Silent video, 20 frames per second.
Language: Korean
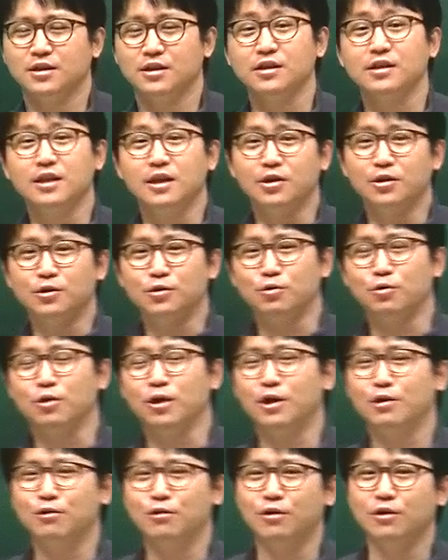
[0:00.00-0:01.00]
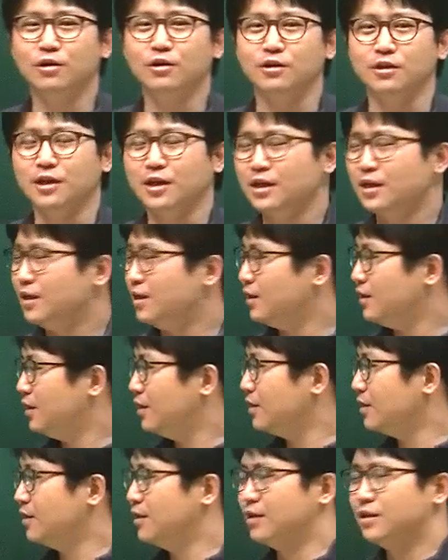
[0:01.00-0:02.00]
근데요 놀라운 건 이
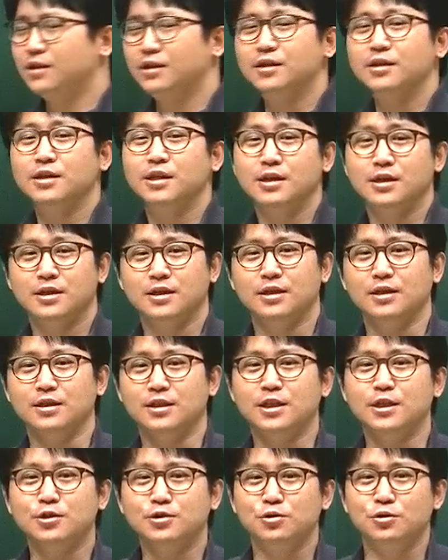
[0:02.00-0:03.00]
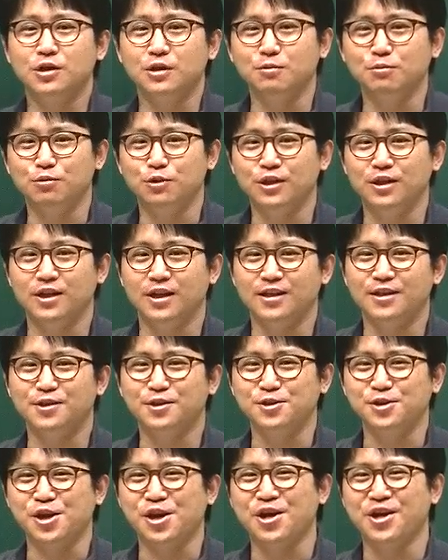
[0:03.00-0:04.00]
팅팅은 어, 실존 인물이라는 거죠.